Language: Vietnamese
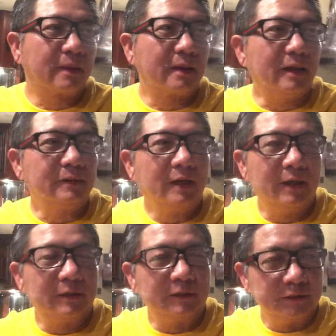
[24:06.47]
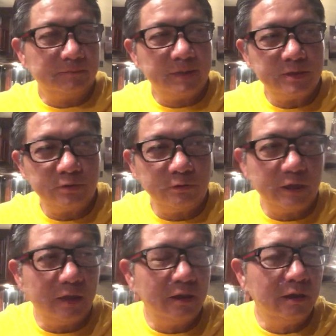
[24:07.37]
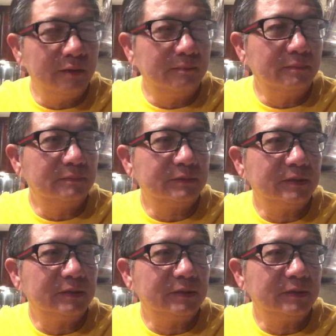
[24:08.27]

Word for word: cẩn thận mấy chú đó ôm